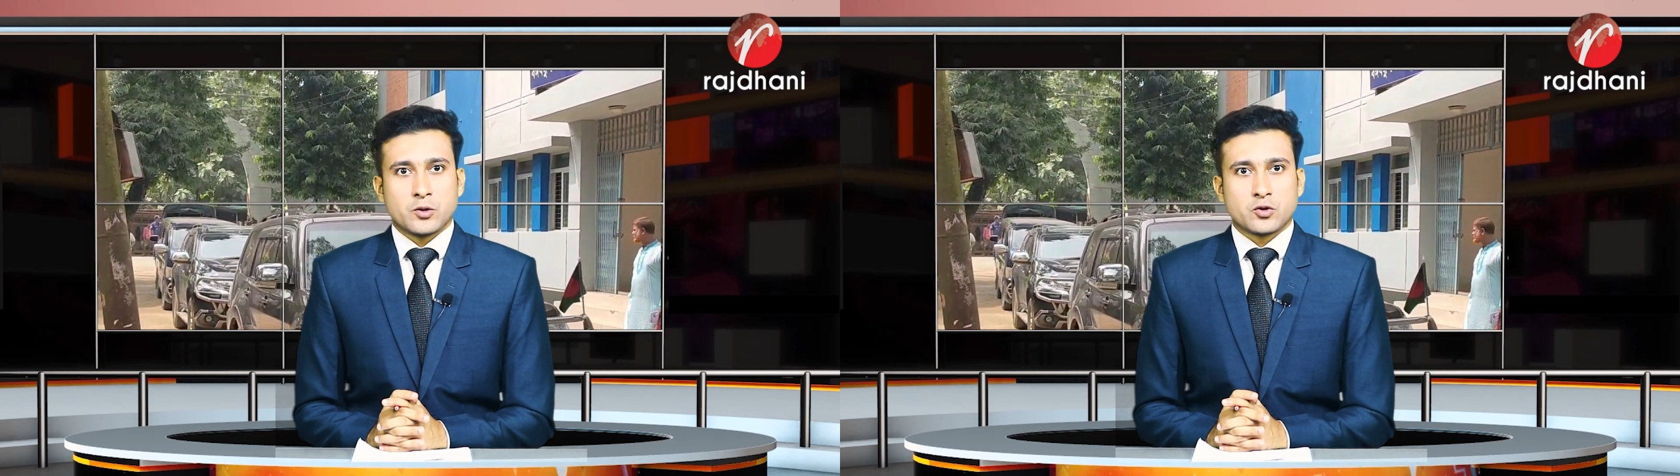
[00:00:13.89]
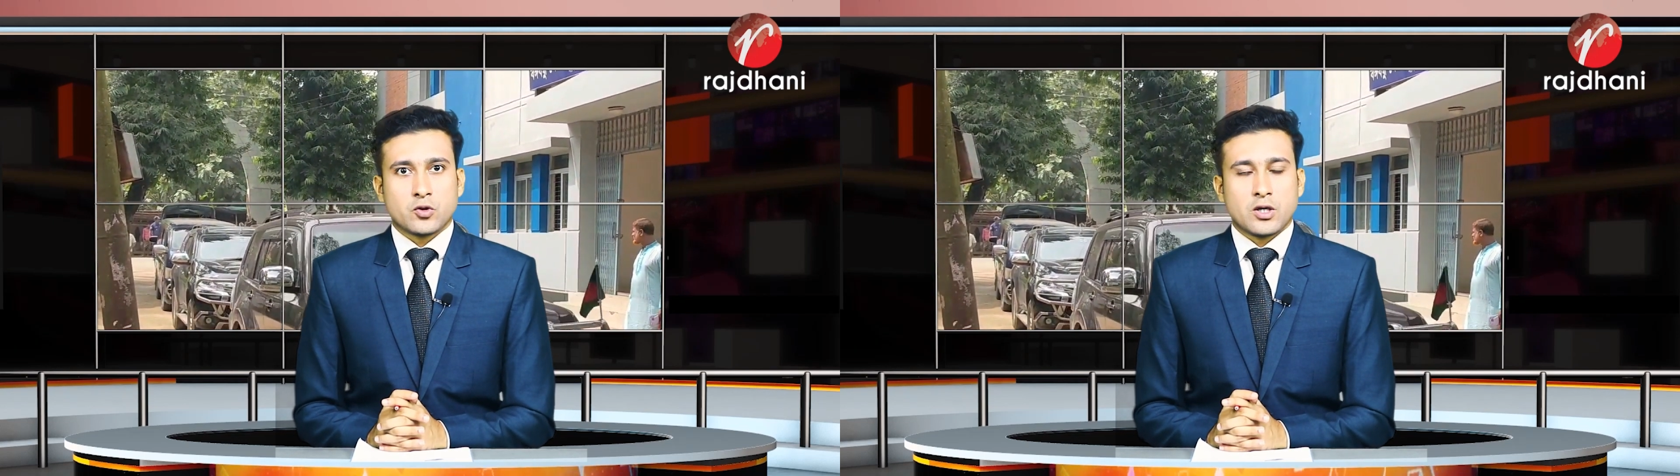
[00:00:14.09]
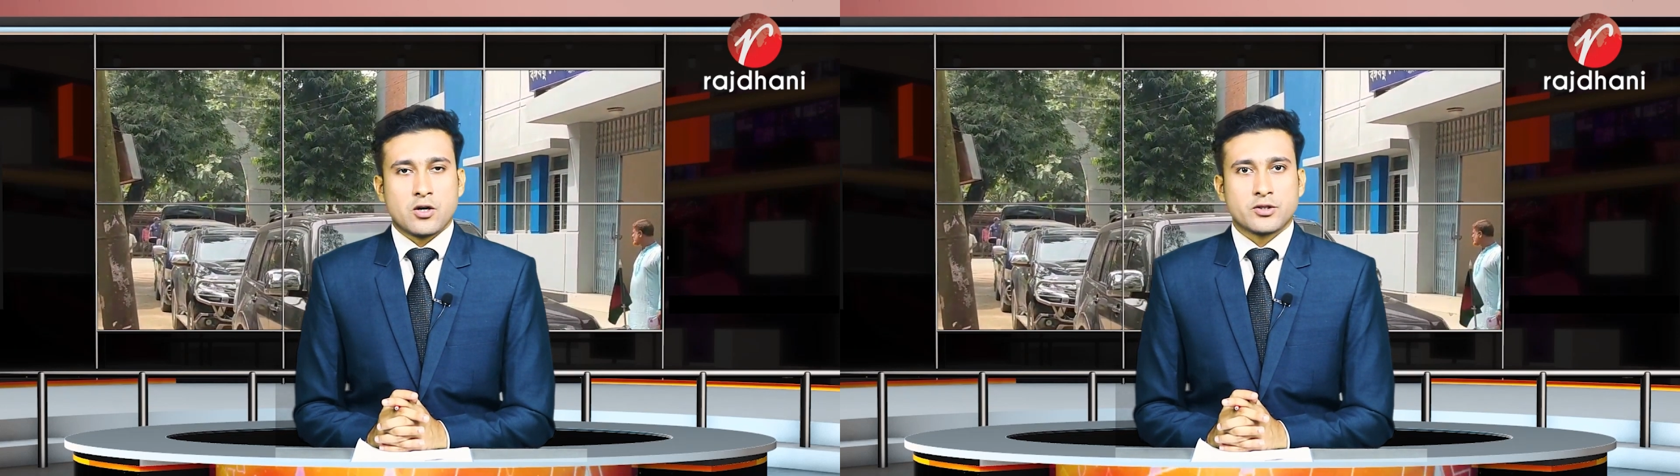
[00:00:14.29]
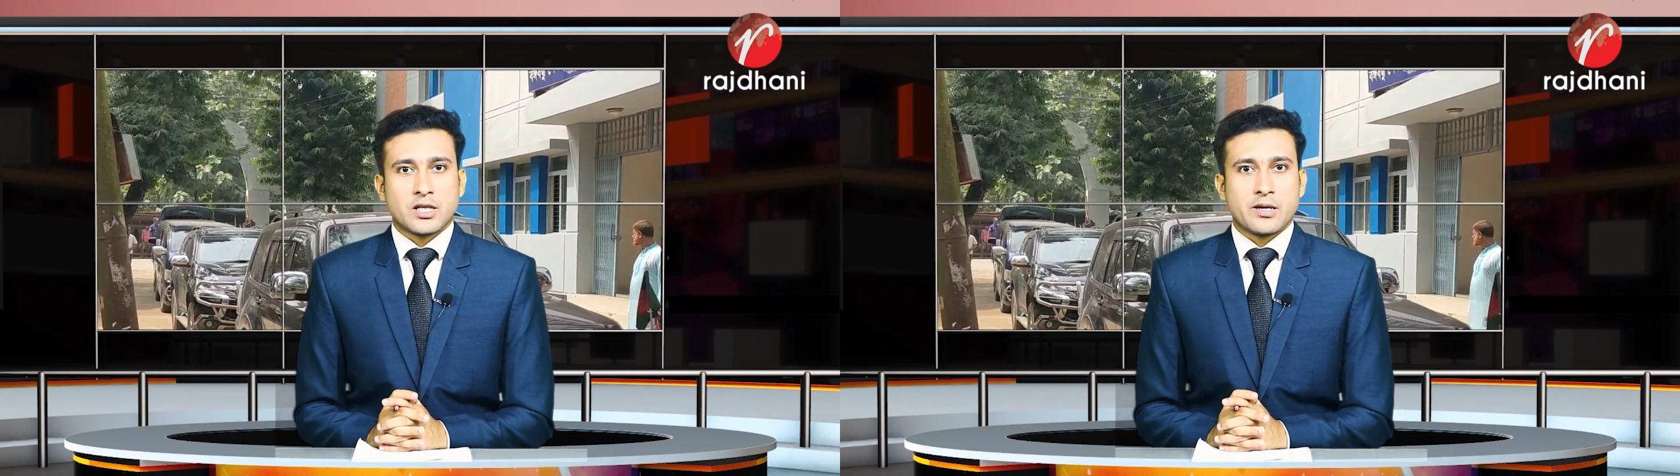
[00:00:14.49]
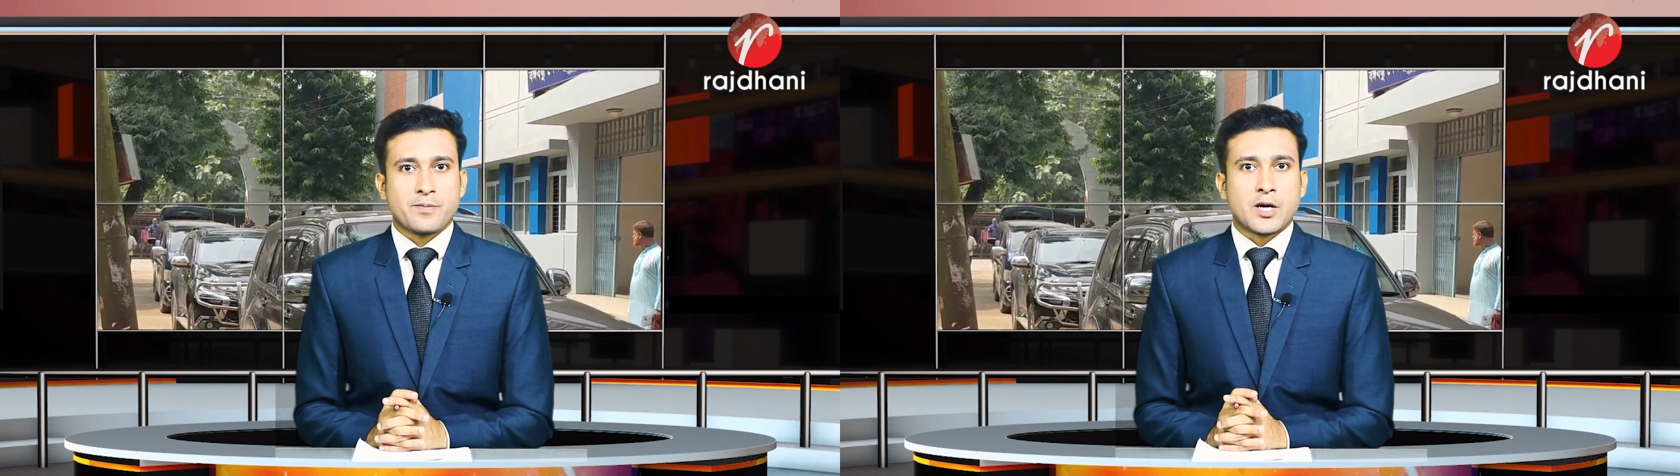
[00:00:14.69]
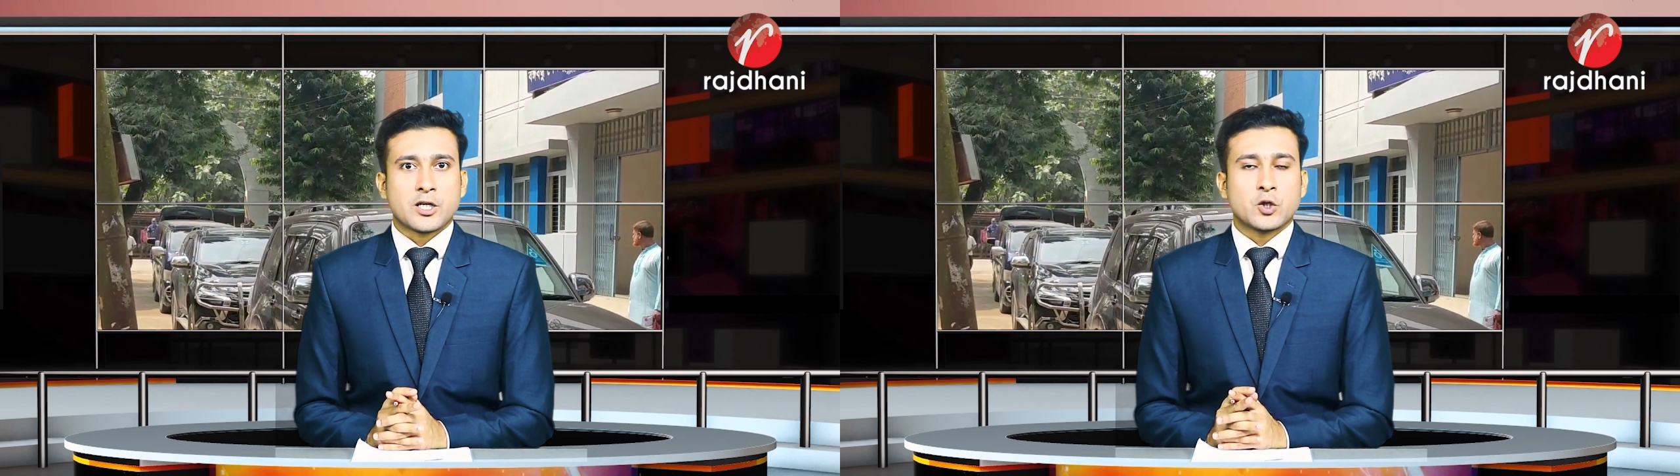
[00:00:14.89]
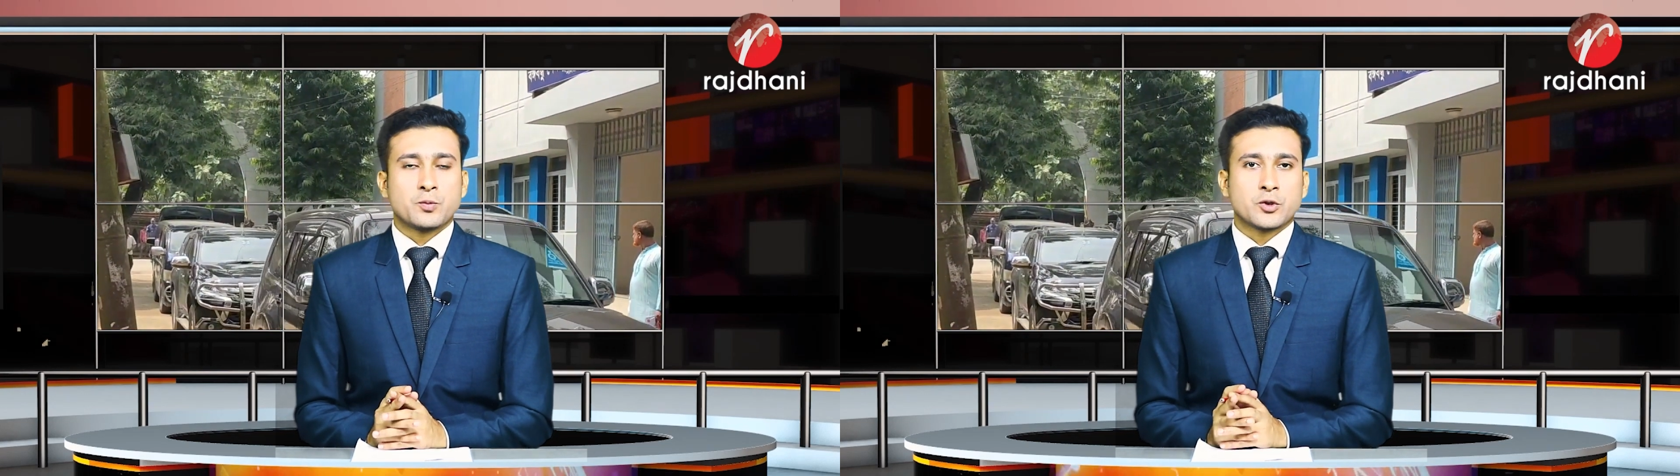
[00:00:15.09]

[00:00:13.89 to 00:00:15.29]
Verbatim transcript: মঞ্জুরুল আহসানের পাঠানো